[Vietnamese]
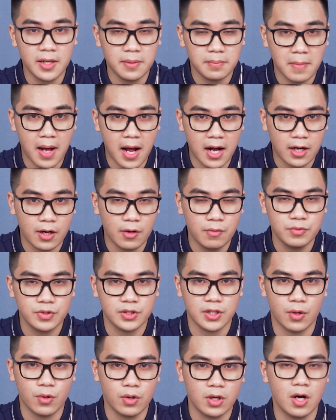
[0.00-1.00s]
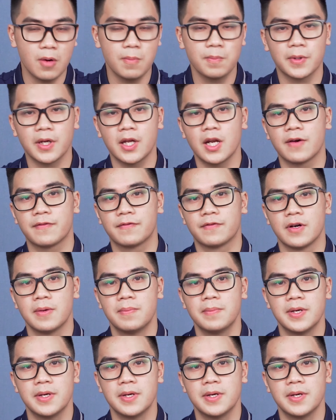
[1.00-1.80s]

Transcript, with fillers: RTX 3060 kết hợp với